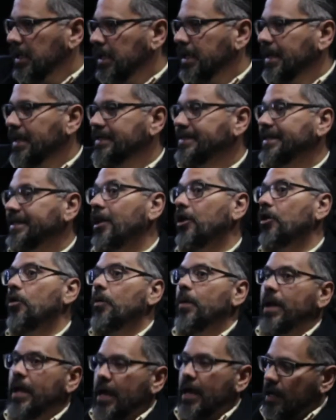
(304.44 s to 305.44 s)
Es que
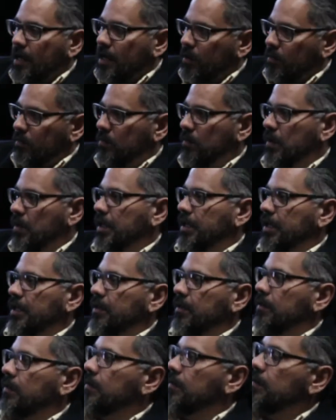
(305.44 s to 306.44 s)
lo vean a uno leyendo,